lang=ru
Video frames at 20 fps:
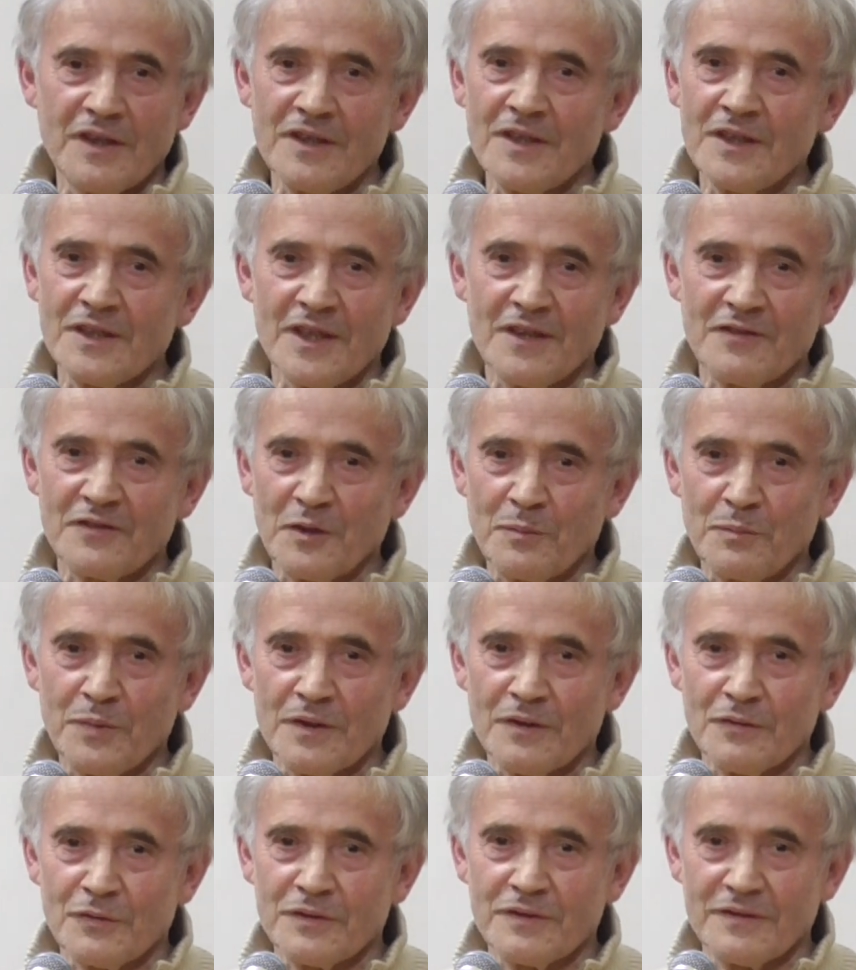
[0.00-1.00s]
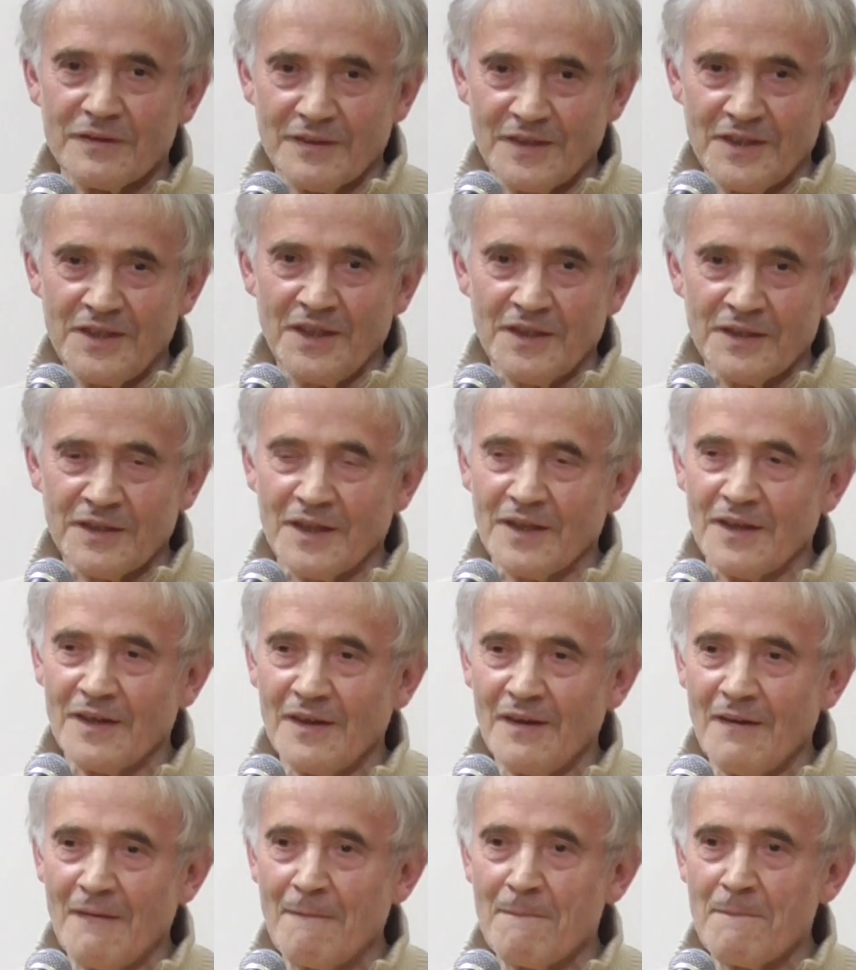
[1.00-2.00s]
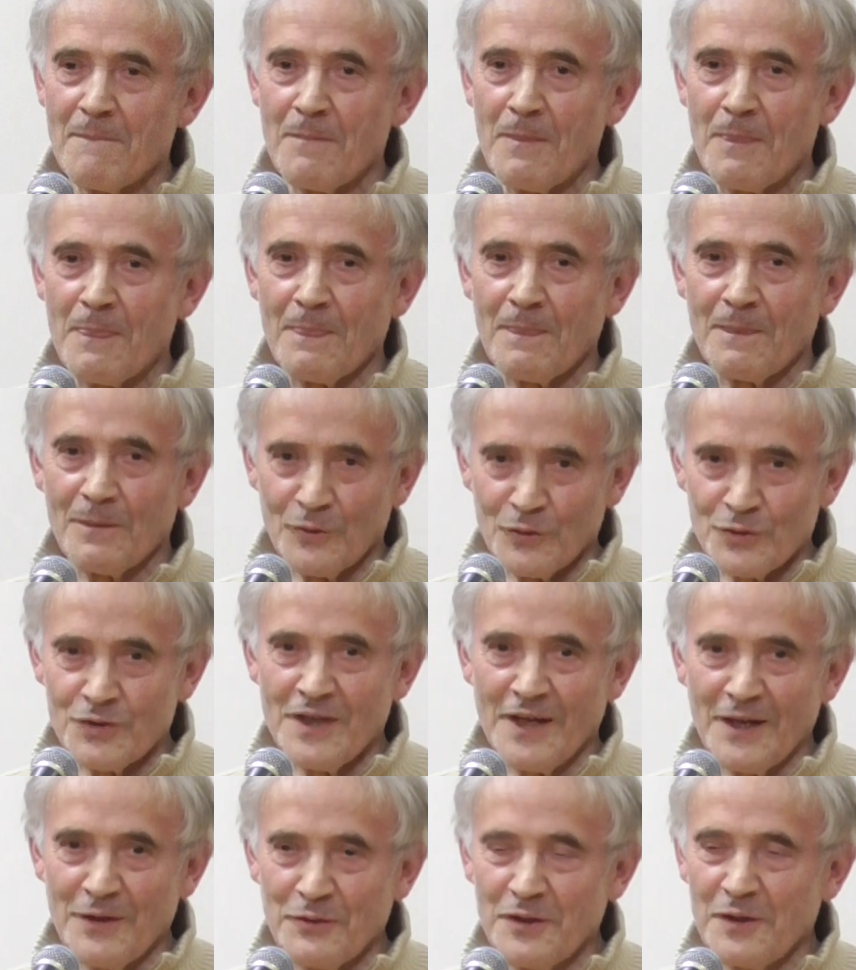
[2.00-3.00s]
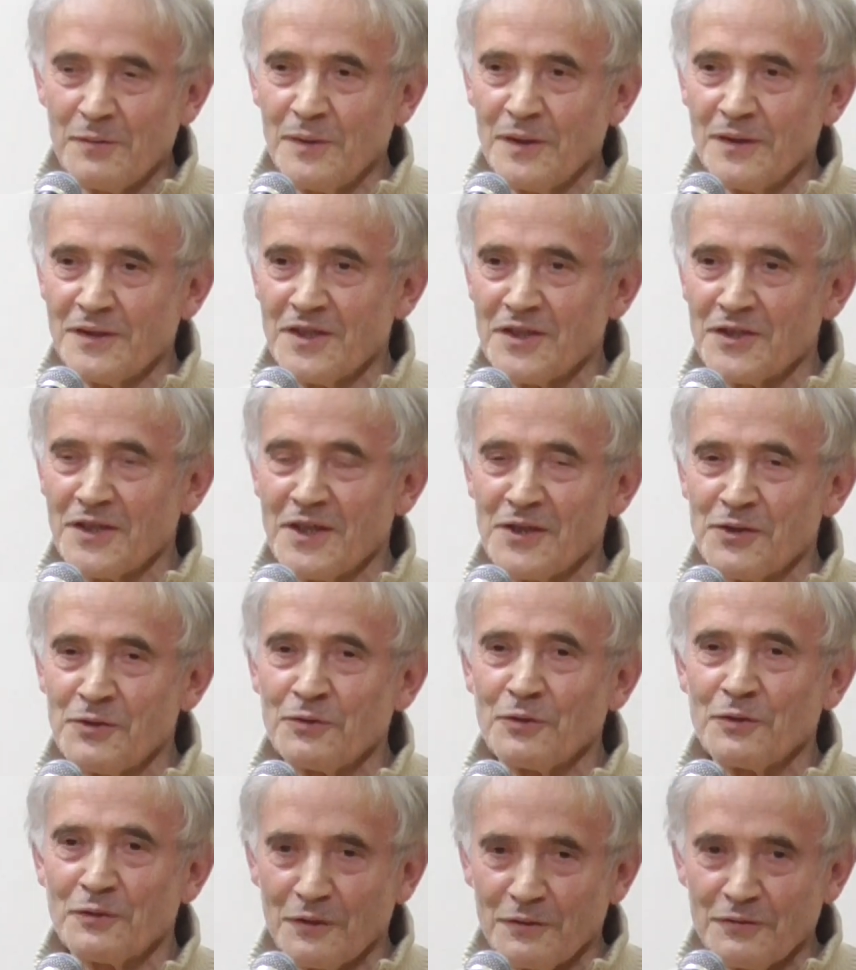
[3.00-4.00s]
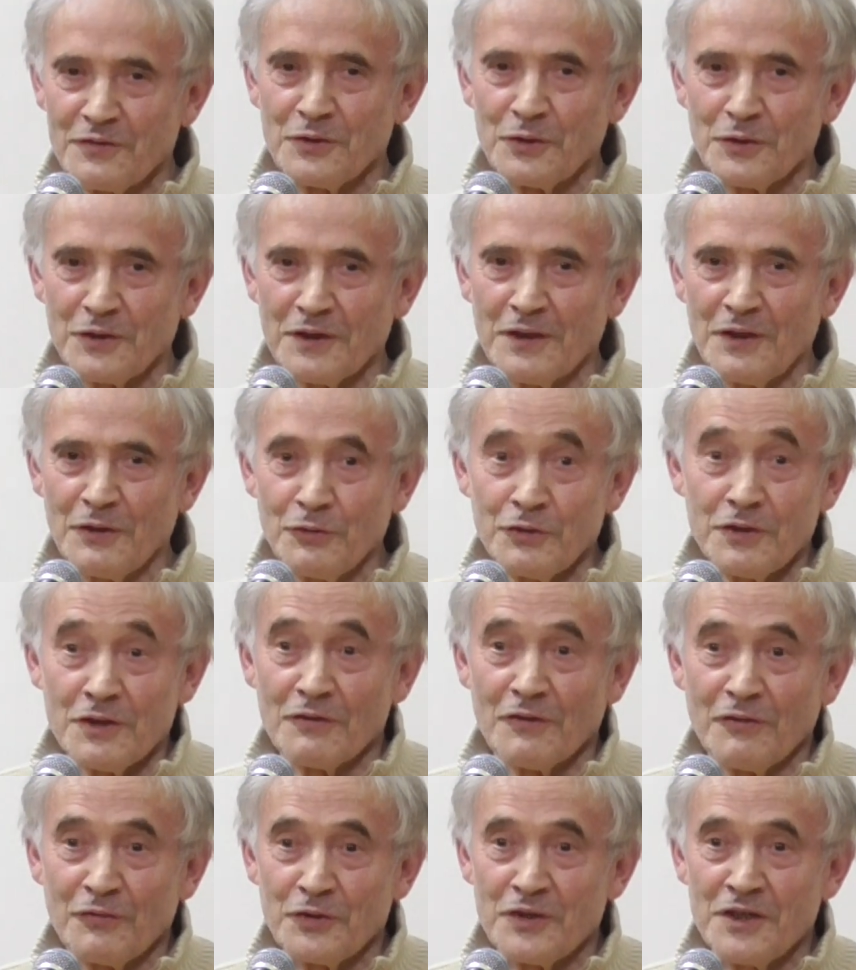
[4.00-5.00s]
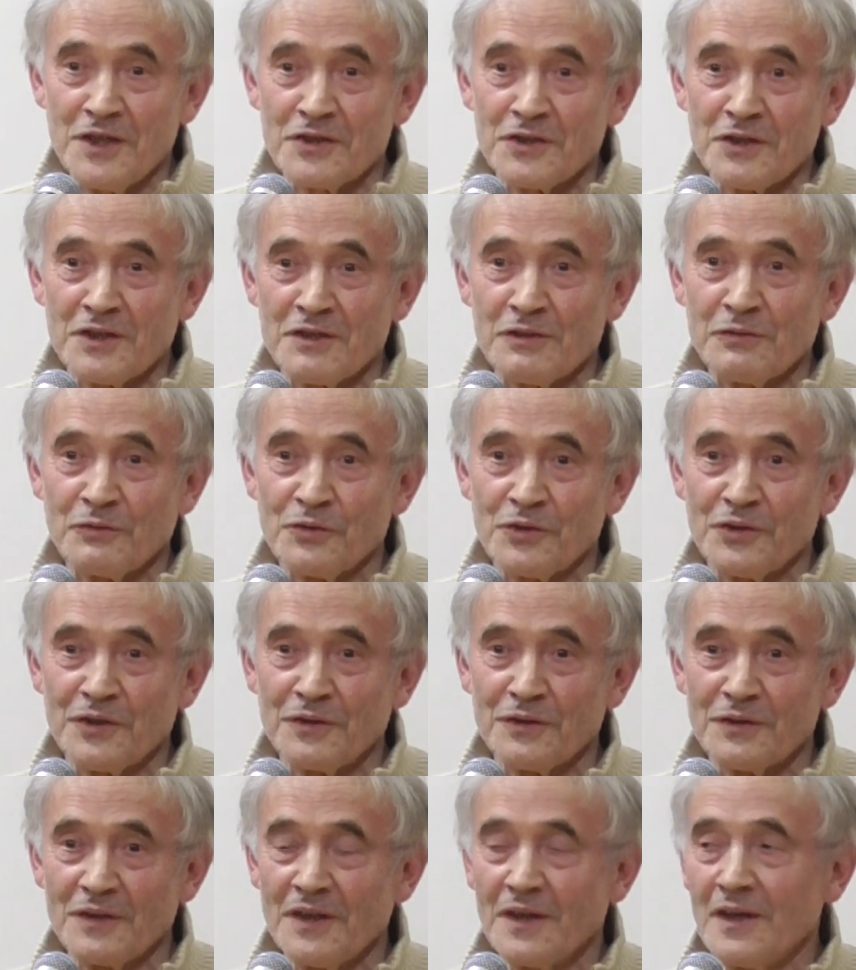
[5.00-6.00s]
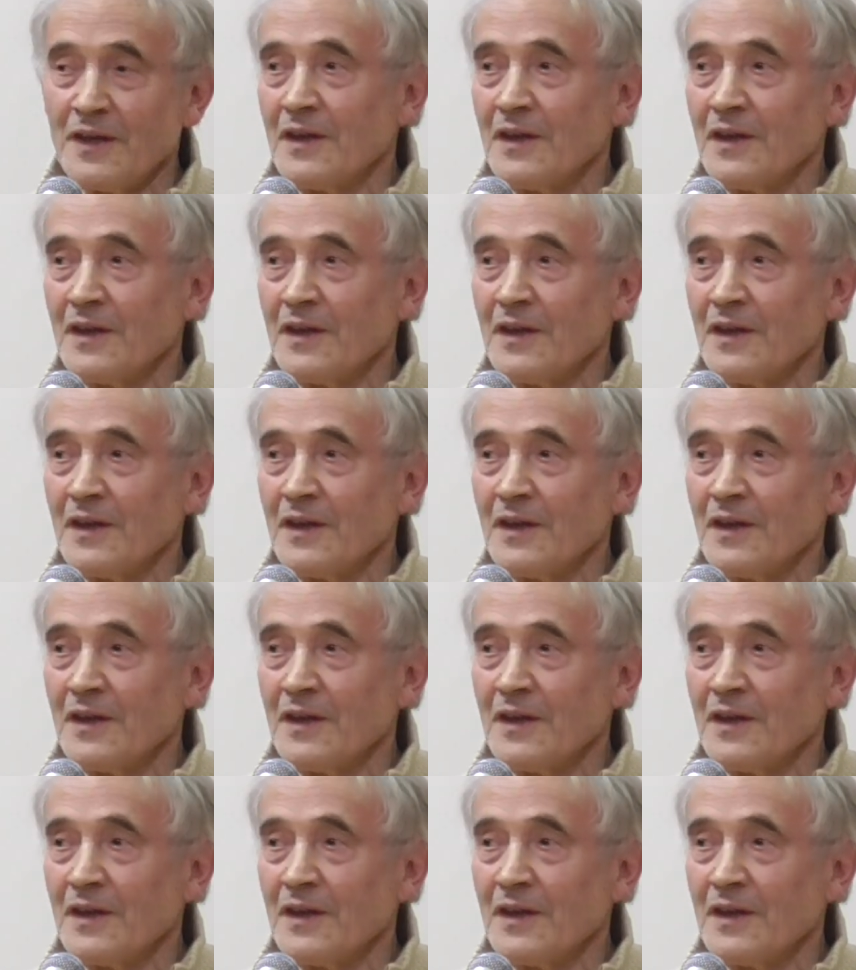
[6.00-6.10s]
Я недавно был вот где-то, ну, знаю, где был, не скажу, но все-таки люди вот детское слушают.